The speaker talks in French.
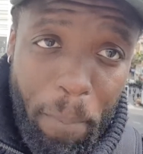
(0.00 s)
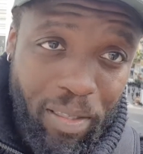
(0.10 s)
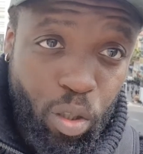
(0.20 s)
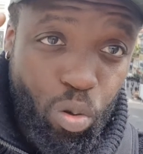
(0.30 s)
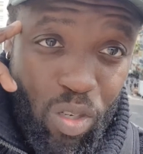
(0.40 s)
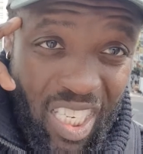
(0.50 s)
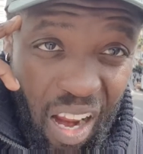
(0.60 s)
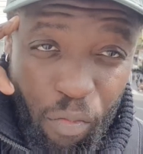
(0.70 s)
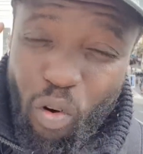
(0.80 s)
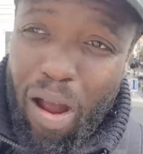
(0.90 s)
corps parce que ton
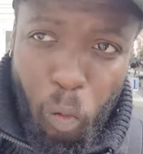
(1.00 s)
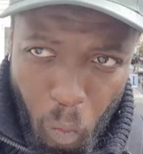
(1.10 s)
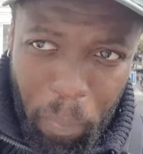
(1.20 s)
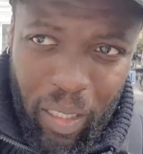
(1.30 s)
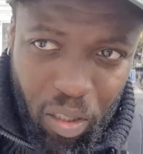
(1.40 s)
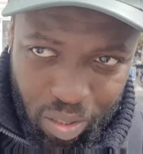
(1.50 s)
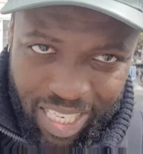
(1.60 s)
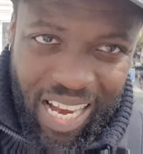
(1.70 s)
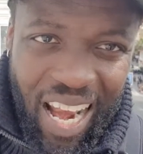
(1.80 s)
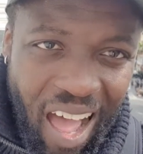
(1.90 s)
cerveau a compris que
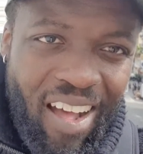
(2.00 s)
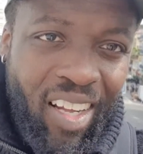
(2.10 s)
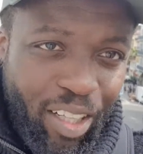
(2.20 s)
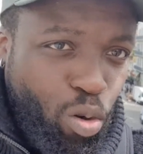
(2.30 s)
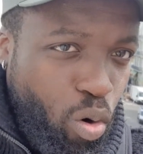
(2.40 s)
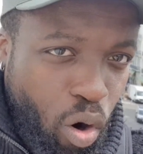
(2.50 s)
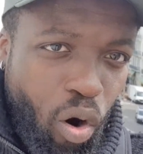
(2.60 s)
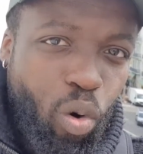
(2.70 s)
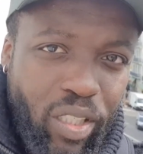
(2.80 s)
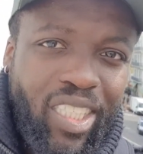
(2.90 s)
c'est là et ton
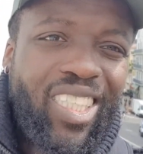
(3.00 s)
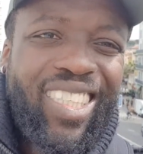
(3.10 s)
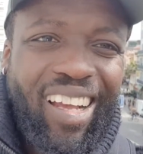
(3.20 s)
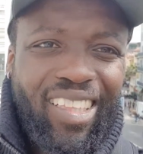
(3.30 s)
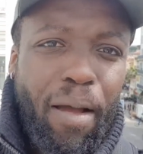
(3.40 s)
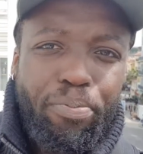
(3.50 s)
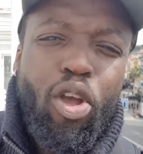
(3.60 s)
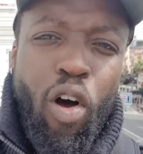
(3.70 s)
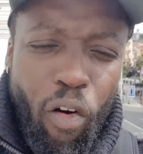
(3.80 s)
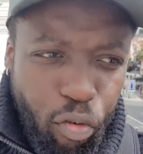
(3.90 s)
corps aussi s'adapte
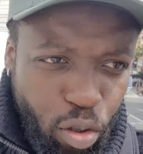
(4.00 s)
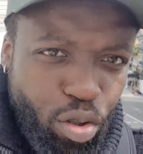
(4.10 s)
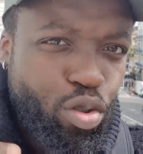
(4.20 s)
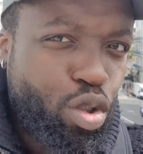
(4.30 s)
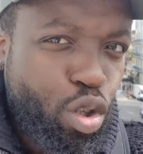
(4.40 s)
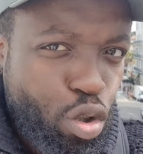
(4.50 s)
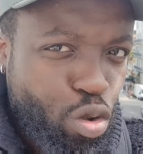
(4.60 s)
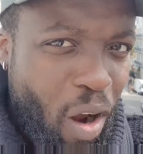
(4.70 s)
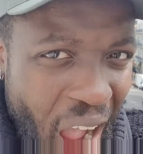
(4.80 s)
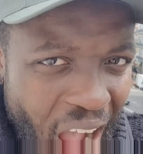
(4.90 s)
en fonction de ce que
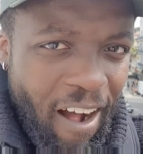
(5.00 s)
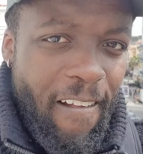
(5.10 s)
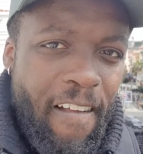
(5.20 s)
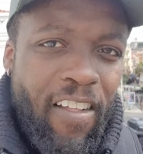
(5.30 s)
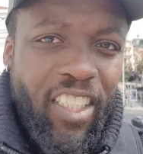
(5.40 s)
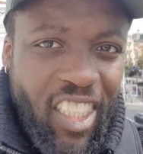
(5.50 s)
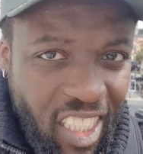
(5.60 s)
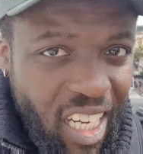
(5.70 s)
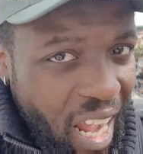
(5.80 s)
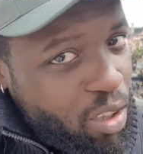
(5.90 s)
tu as
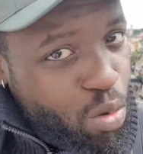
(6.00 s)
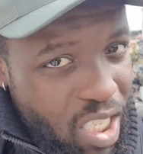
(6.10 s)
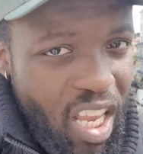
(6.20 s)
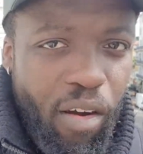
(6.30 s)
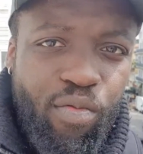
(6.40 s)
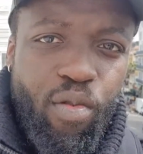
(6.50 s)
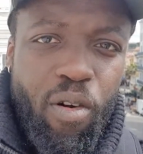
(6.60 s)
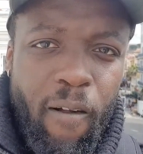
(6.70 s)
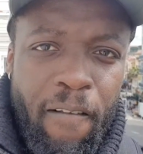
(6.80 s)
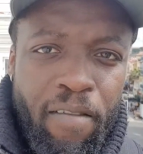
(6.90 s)
dit à ton cerveau.
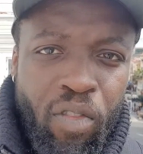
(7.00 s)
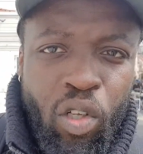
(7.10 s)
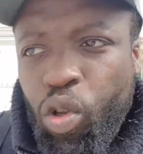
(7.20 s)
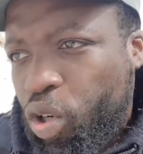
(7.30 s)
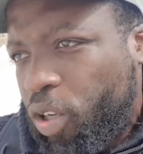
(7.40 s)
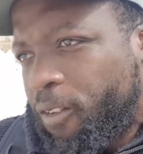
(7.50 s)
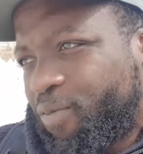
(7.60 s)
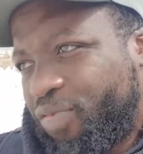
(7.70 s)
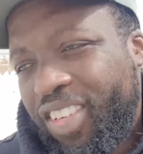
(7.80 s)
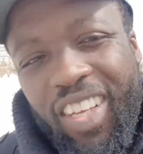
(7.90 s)
Donc,
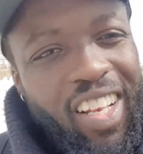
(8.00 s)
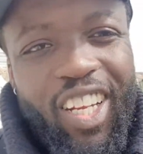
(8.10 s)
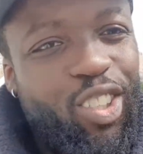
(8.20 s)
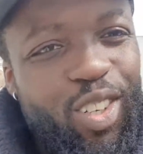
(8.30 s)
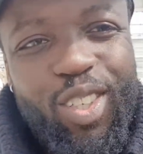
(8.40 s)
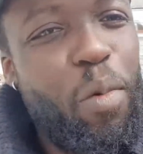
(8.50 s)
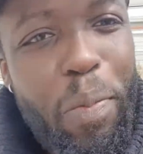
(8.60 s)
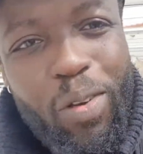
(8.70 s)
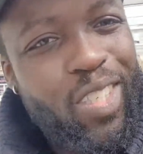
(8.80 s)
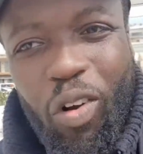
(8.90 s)
les choses sont
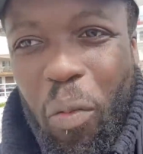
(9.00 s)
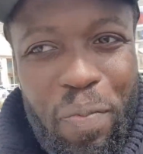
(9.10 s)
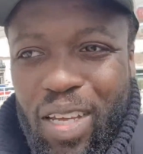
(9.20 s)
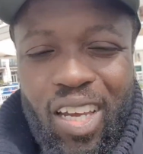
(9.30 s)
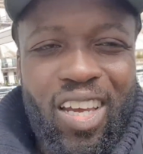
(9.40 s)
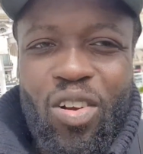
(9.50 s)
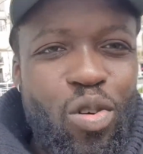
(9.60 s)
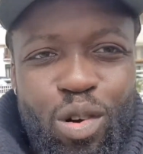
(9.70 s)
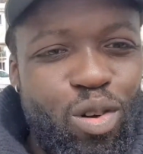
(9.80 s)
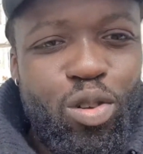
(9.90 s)
pas aussi compliquées qu'elles
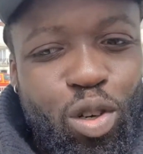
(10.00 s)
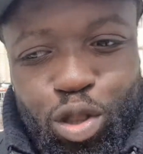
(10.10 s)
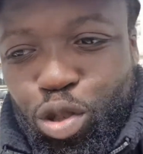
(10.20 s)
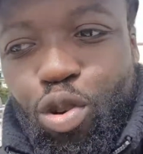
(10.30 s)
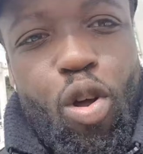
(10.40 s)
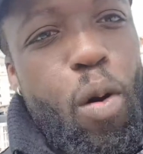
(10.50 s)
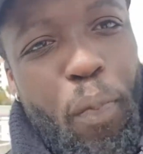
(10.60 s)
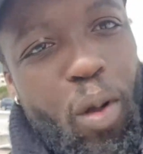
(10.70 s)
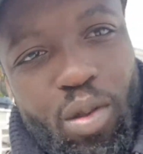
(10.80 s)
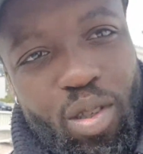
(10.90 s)
ne, que tu ne le
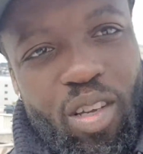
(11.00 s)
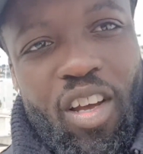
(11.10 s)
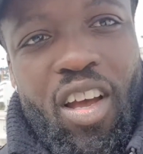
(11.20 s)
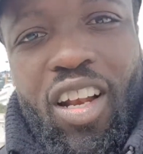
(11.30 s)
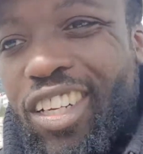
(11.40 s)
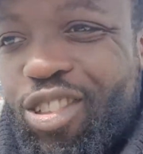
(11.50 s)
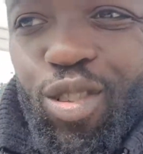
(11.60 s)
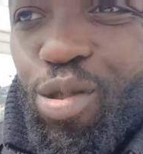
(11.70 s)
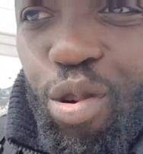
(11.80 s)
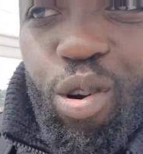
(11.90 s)
penses. Les
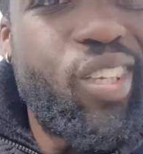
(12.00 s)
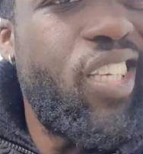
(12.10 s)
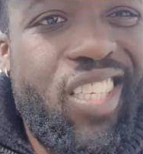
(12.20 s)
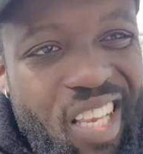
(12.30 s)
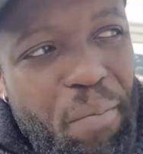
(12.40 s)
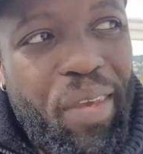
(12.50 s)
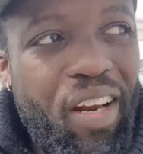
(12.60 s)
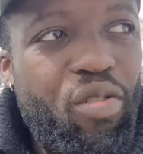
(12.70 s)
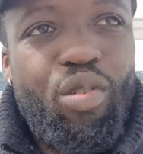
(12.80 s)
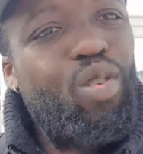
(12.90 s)
choses sont aussi simples
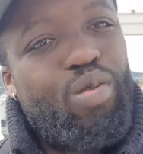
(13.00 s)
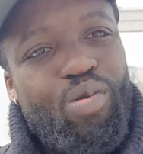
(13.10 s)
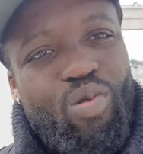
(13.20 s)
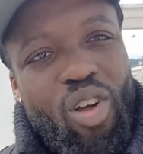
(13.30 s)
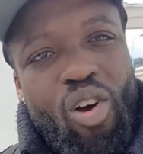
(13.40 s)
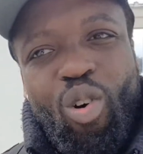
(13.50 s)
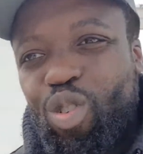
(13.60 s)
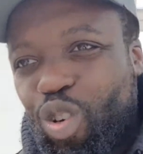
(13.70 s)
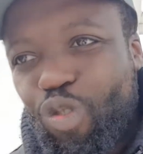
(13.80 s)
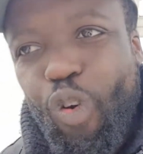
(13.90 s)
qu'elles ne le sont.
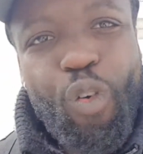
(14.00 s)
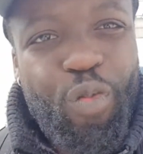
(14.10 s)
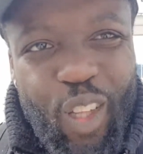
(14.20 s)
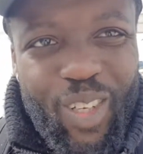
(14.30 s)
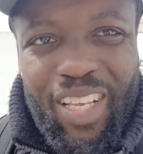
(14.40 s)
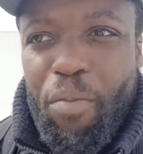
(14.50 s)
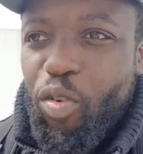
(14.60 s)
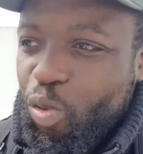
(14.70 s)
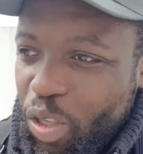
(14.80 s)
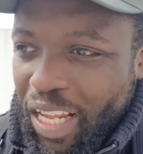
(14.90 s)
Aujourd'hui, on vit dans un
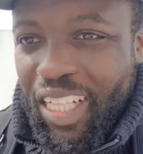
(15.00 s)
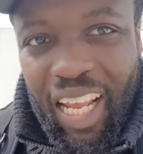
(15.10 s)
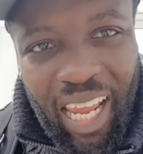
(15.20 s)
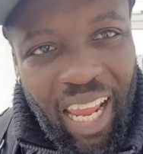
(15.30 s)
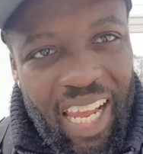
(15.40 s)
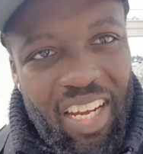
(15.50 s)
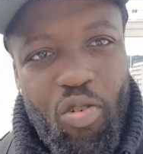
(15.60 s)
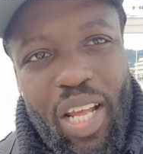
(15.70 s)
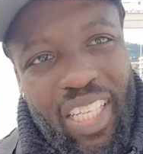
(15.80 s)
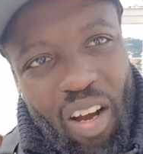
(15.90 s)
monde où il y a des règles,
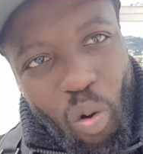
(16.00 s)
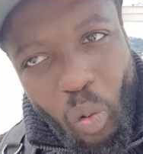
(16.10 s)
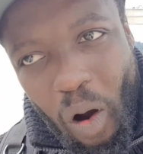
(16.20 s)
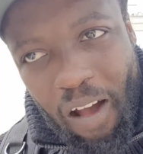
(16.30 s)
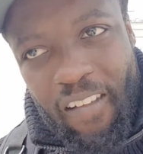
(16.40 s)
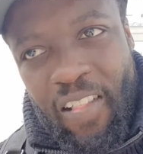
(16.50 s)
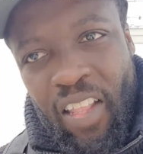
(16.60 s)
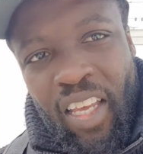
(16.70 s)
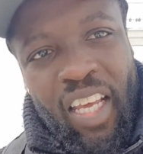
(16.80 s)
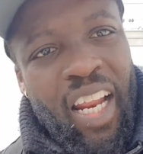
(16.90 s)
où il y a des lois.
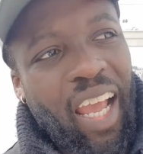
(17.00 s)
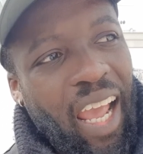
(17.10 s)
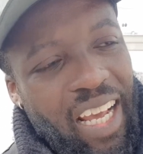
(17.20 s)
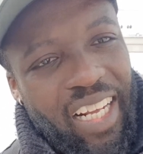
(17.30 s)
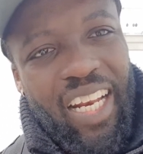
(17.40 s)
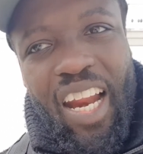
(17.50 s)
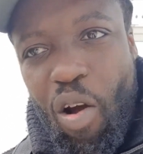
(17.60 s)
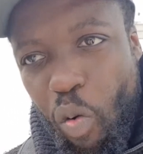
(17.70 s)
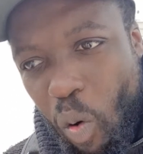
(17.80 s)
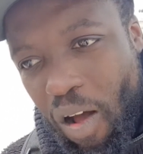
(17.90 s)
Et les règles et les
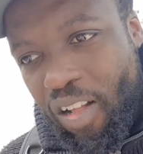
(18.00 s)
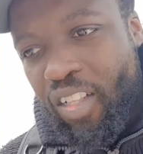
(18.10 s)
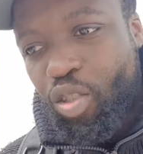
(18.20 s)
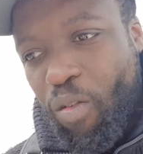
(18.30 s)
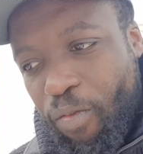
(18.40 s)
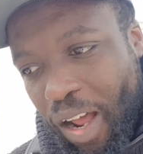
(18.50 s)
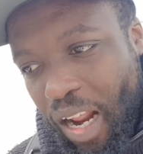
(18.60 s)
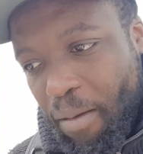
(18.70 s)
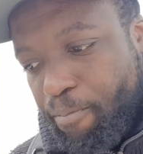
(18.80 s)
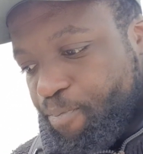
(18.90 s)
lois sont
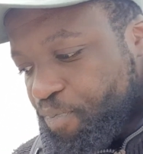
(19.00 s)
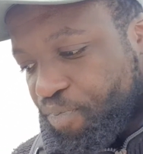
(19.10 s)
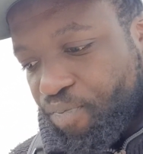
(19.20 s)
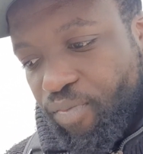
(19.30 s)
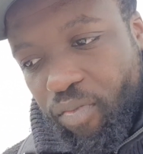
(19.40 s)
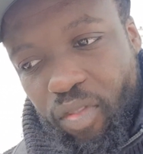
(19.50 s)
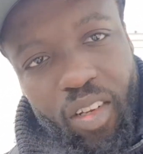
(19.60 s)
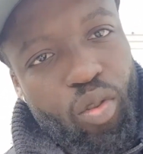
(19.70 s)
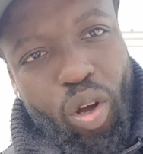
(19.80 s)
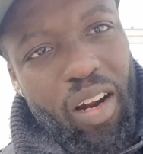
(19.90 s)
valables
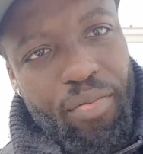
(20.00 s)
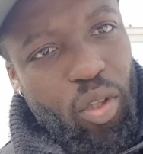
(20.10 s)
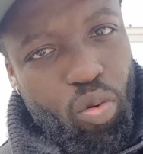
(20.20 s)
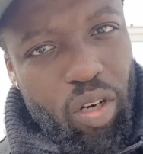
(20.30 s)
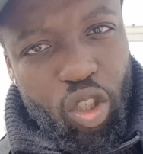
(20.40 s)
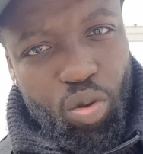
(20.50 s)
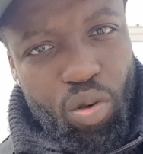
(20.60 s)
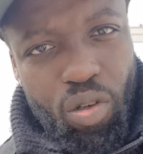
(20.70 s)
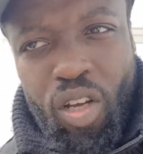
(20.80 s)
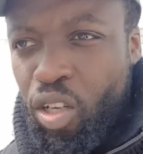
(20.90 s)
dans la vie de tous les
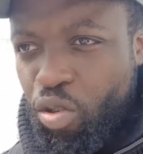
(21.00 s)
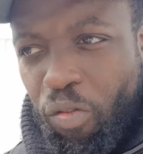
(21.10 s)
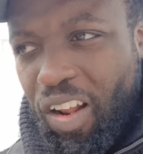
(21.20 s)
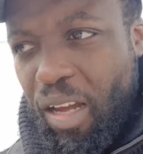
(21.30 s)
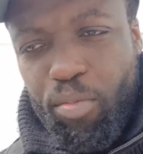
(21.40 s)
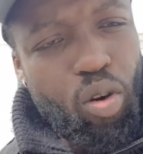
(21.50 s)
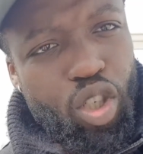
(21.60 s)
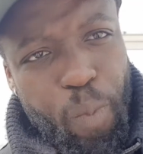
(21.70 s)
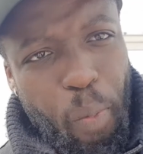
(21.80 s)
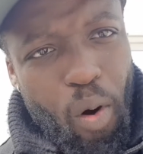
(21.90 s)
jours, sont valables dans
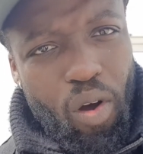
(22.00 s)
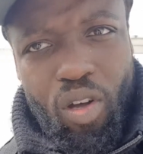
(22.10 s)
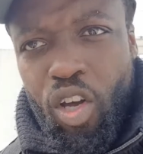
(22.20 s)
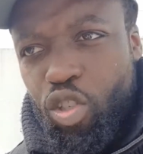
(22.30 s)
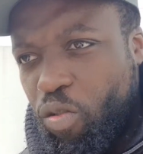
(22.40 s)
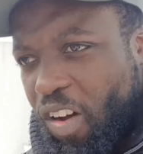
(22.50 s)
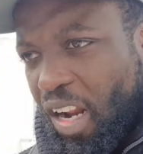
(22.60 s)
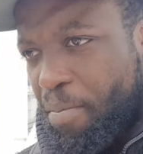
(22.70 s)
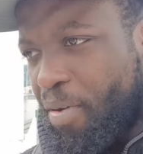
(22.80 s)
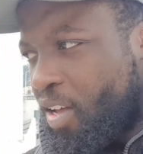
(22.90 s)
le sport, sont
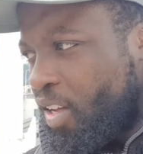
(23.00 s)
valables